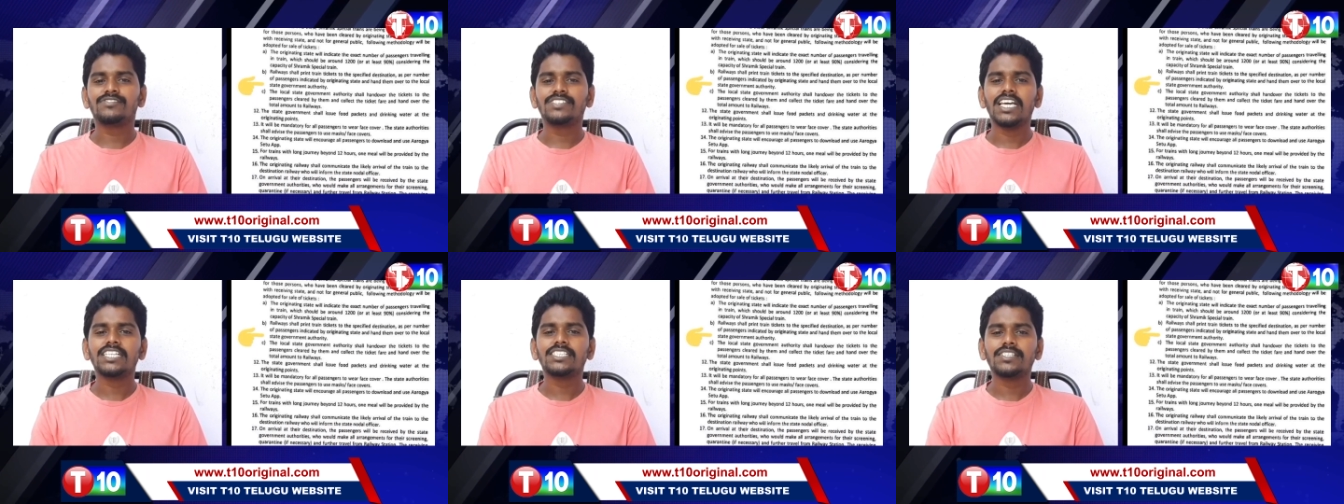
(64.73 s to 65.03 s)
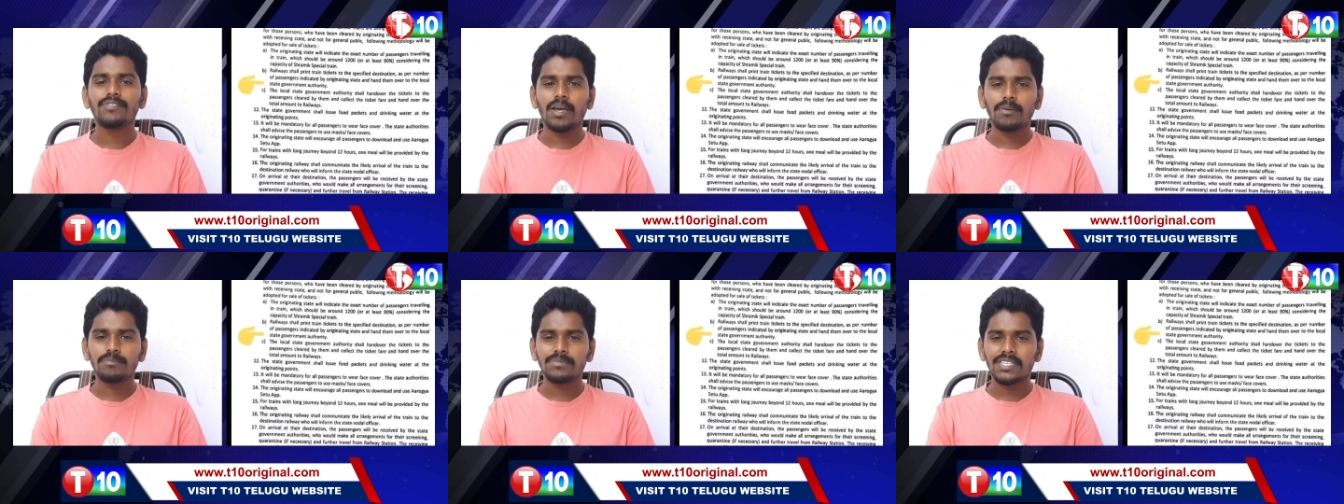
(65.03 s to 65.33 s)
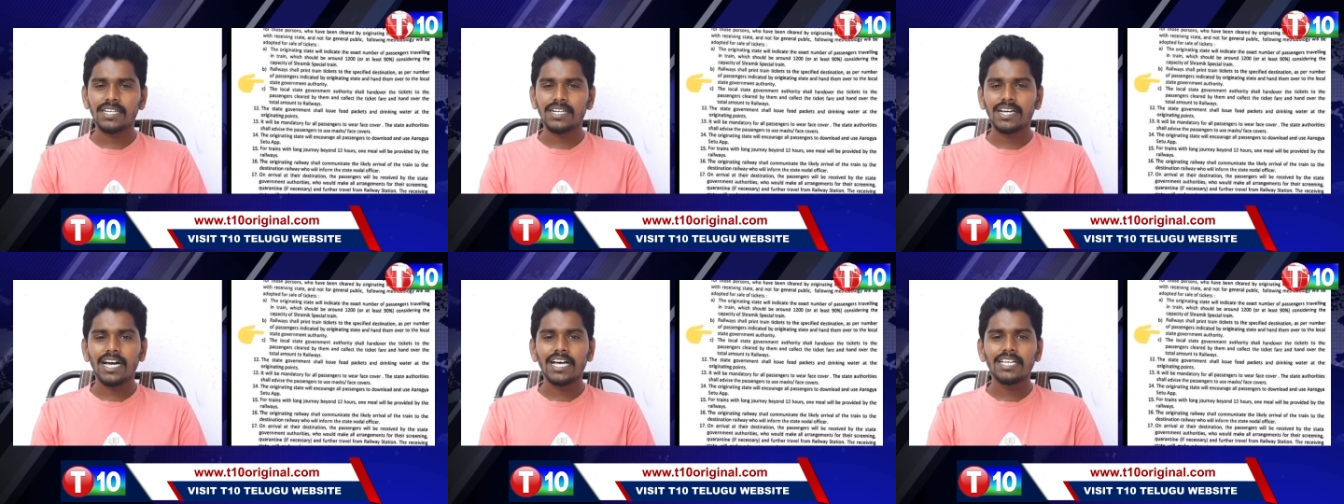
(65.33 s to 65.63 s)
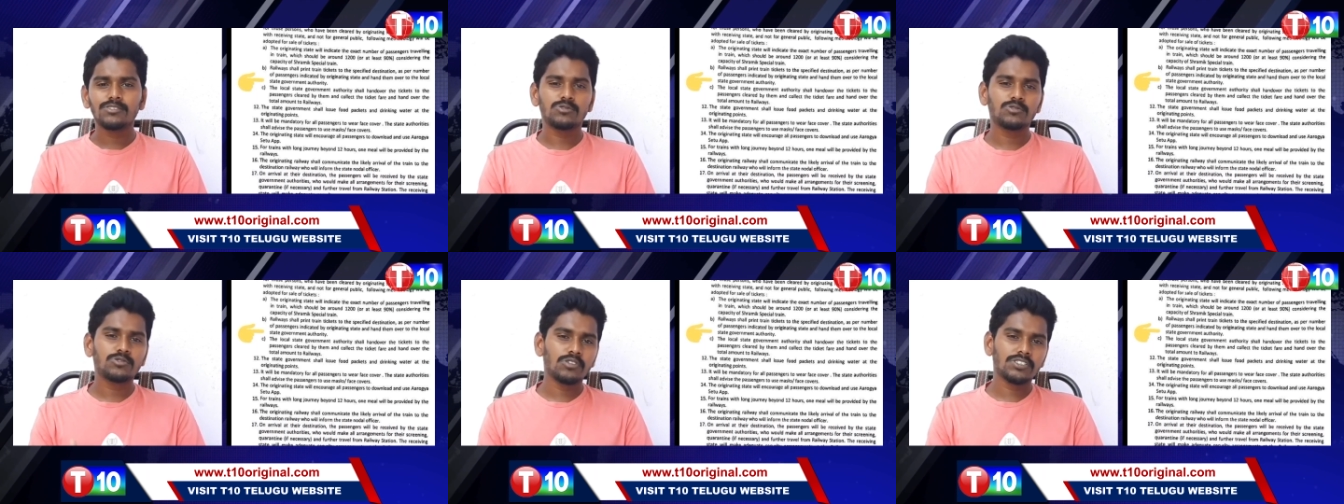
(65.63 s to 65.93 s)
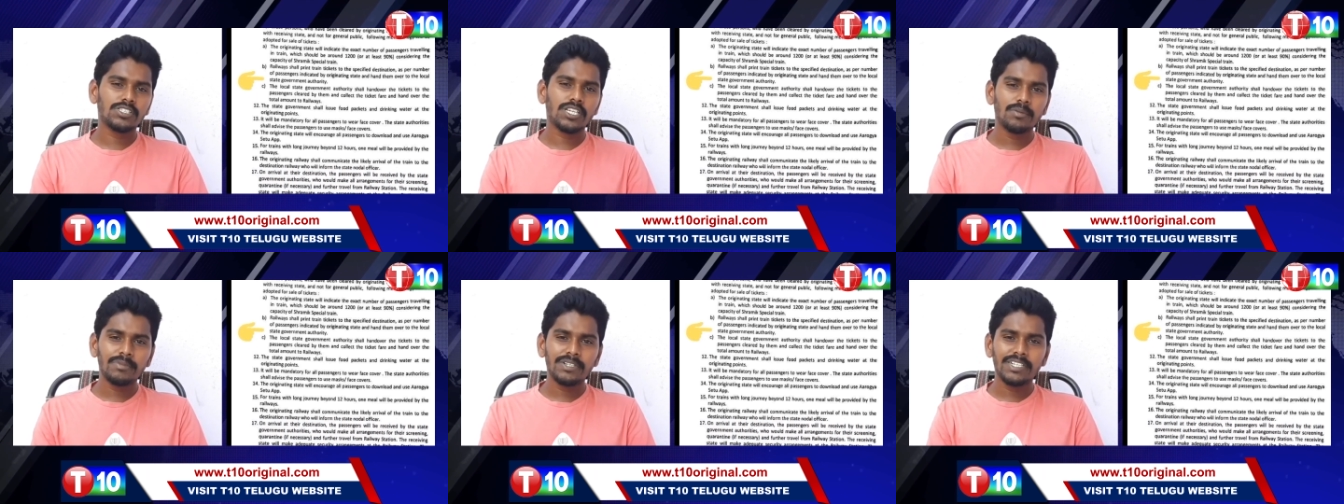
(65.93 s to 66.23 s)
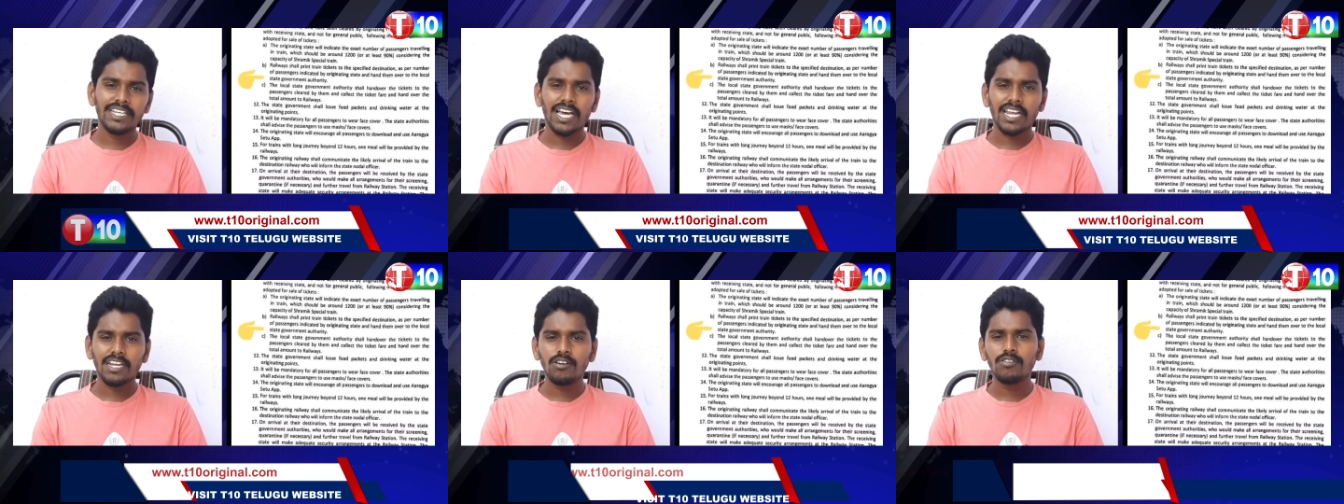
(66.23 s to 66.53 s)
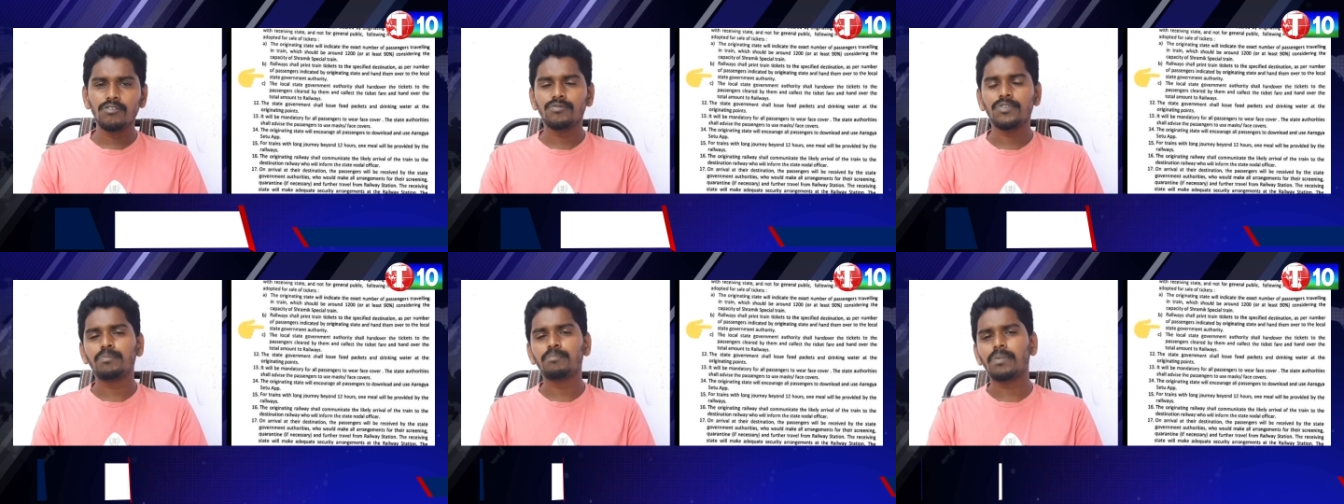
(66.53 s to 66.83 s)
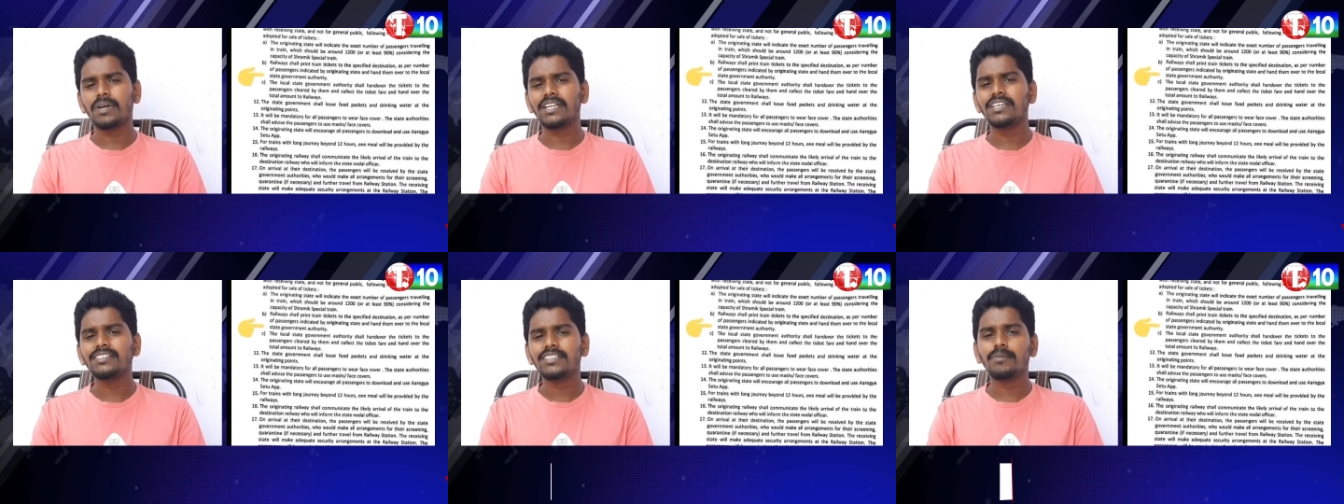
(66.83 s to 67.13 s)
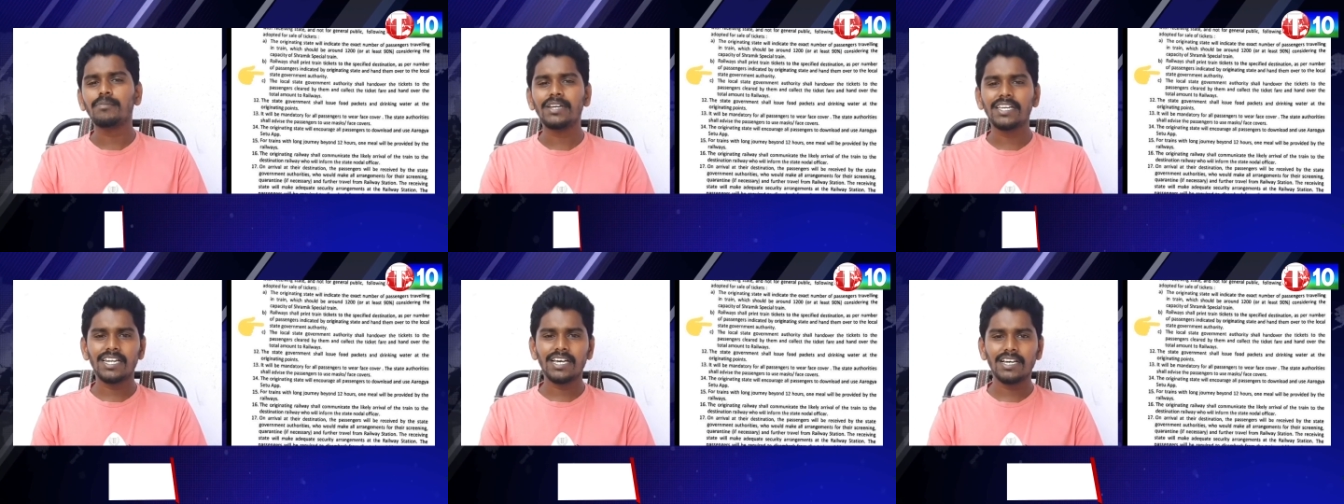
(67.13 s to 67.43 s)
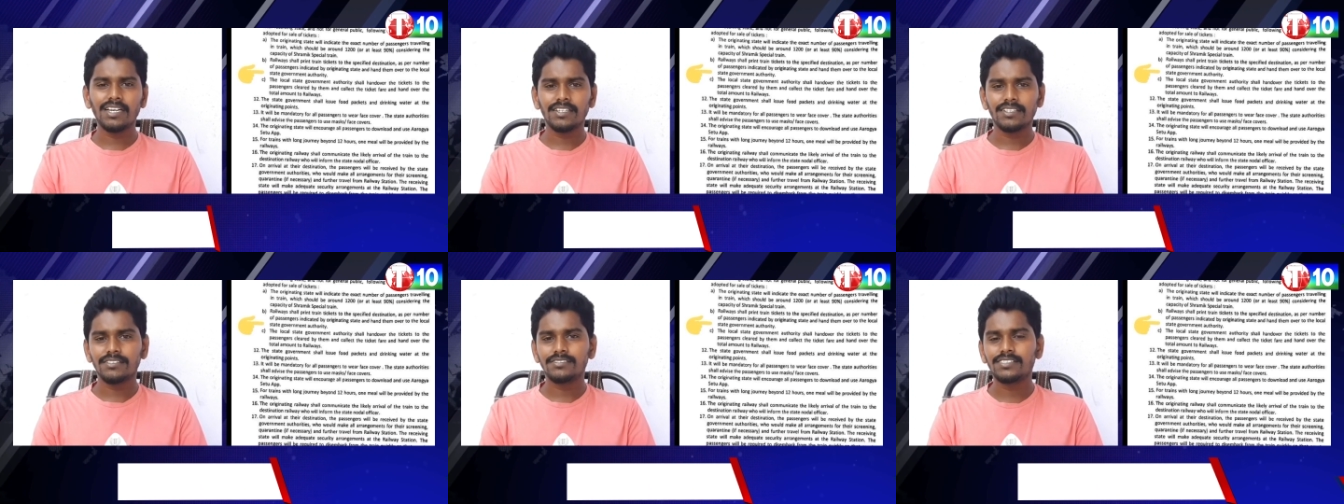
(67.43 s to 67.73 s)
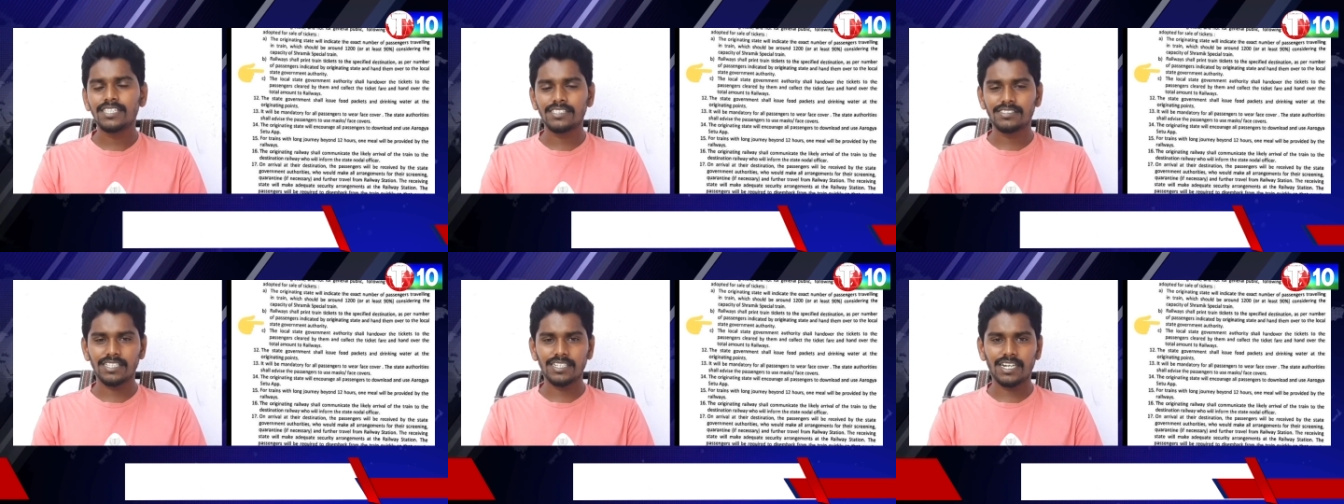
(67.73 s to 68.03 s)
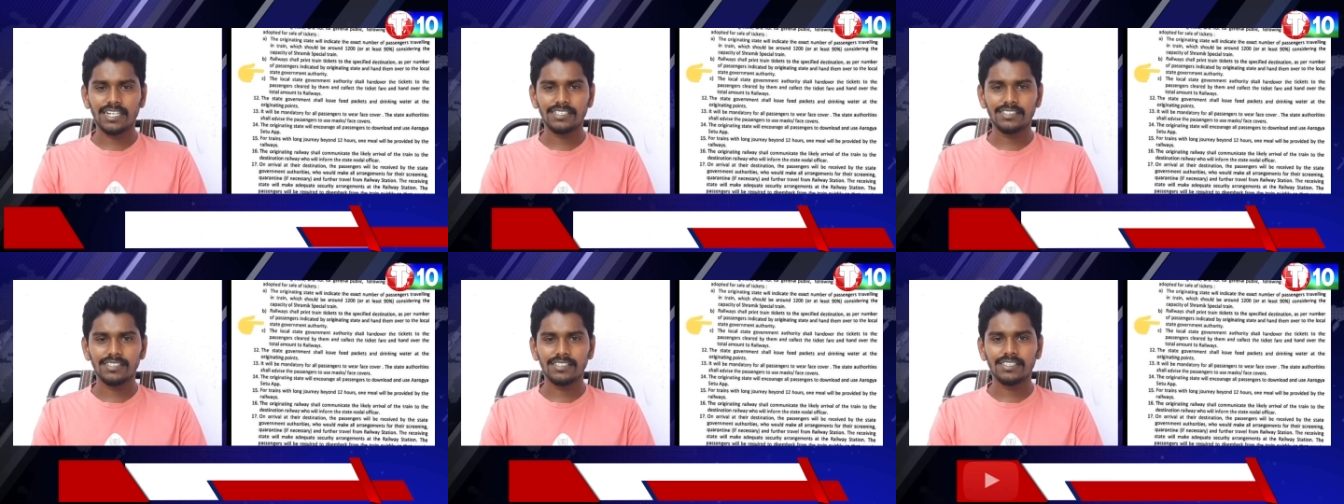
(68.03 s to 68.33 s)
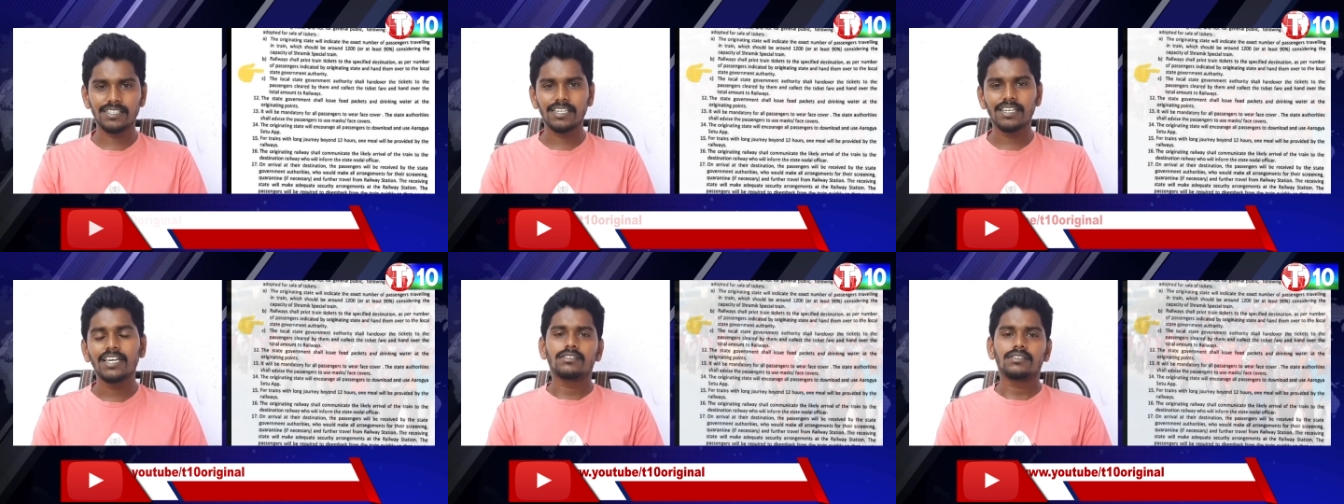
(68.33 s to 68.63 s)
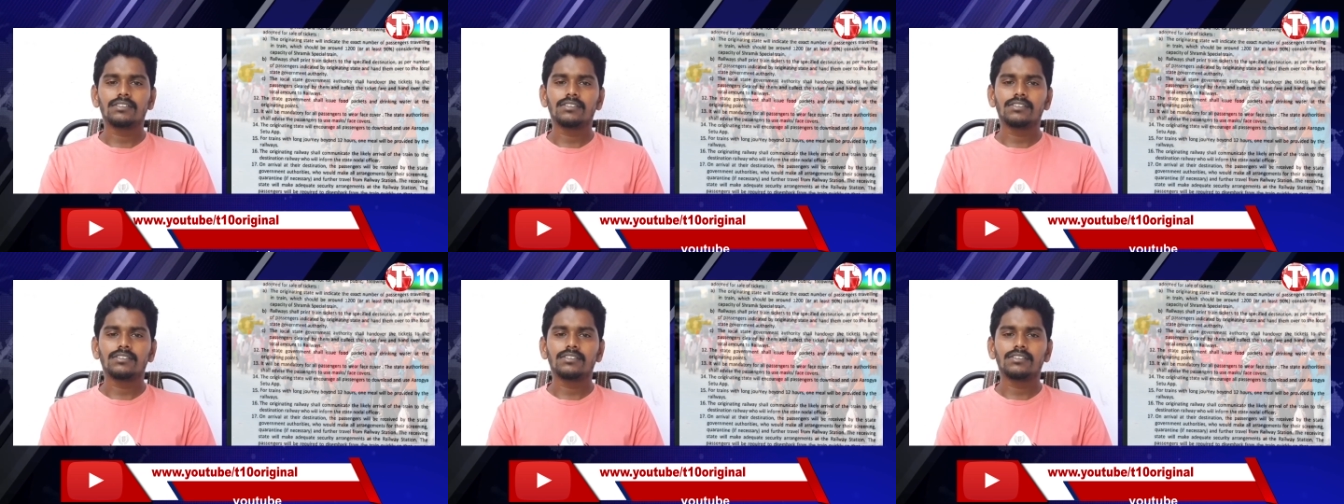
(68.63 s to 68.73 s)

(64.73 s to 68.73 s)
దేశవ్యాప్తంగా సోషల్ మీడియాలో విపరీతమైన చర్చ నడిచింది